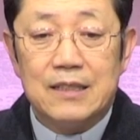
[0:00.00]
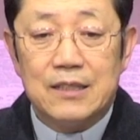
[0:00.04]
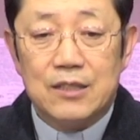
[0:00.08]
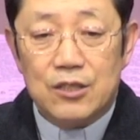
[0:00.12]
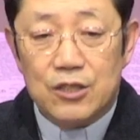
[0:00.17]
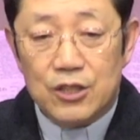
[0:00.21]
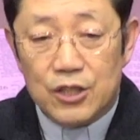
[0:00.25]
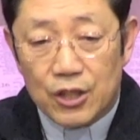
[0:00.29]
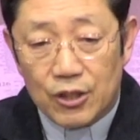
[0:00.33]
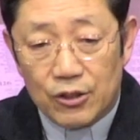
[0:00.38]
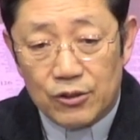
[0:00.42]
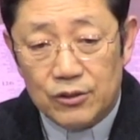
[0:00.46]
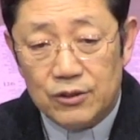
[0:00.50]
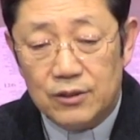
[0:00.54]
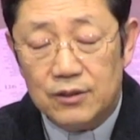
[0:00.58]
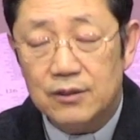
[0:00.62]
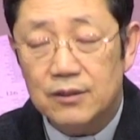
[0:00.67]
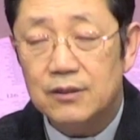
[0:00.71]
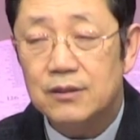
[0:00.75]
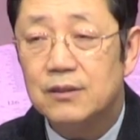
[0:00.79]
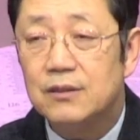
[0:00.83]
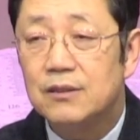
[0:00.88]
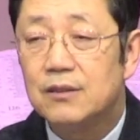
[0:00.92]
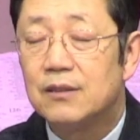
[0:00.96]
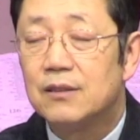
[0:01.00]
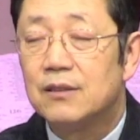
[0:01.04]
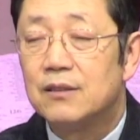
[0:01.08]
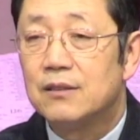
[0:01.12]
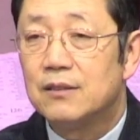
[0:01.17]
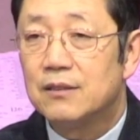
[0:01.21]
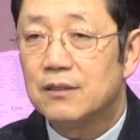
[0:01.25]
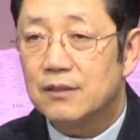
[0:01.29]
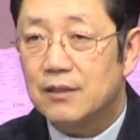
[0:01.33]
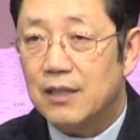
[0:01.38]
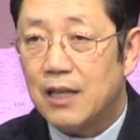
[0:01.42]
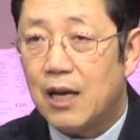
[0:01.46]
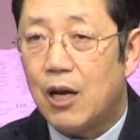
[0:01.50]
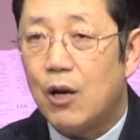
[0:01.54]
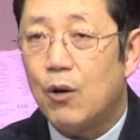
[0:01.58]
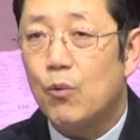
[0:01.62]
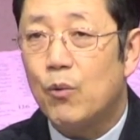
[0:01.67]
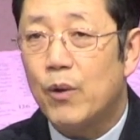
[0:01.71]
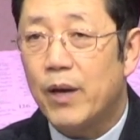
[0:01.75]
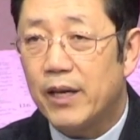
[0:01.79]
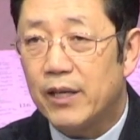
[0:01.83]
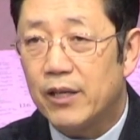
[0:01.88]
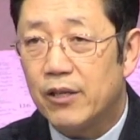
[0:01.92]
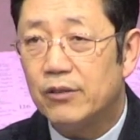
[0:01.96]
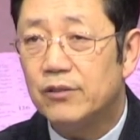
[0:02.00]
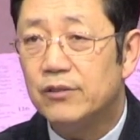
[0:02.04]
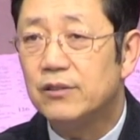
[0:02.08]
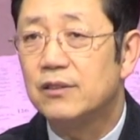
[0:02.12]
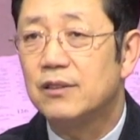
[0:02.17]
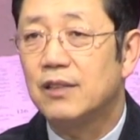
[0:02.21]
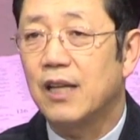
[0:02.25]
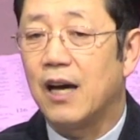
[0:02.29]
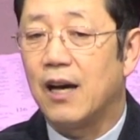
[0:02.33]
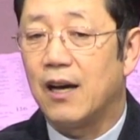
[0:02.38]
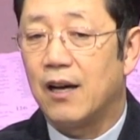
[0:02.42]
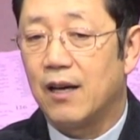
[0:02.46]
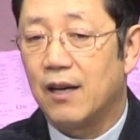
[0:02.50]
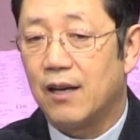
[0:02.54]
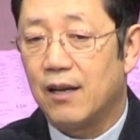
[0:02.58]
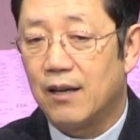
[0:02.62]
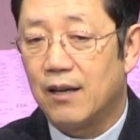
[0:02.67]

현 사회 현상.